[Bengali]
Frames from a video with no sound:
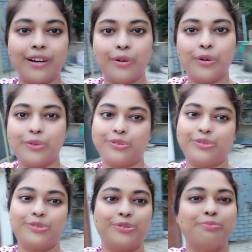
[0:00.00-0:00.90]
ও
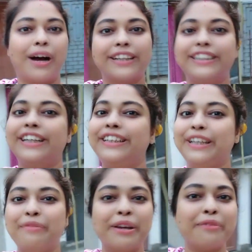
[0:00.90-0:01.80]
মাছের
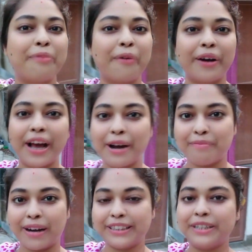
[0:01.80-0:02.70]
ডিমের বড়া
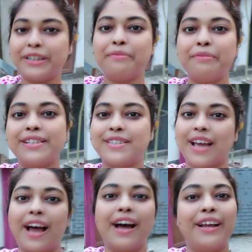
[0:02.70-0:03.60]
মাছের ডিমের
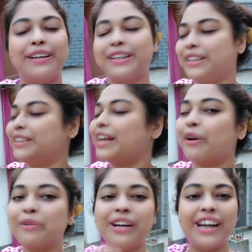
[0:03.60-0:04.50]
ঝাল কি
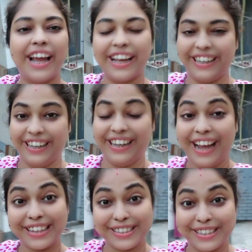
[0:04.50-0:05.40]
দারুণ লাগে
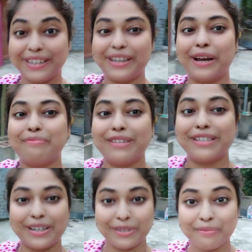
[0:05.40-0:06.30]
আজকে নিরামিষ
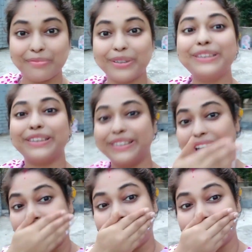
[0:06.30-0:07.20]
এইসব বলছি
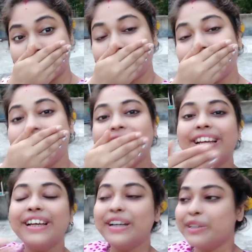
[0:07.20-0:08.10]
যাই হোক
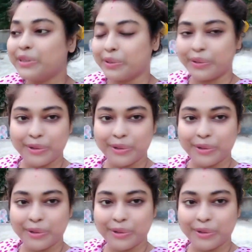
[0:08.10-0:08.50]
তো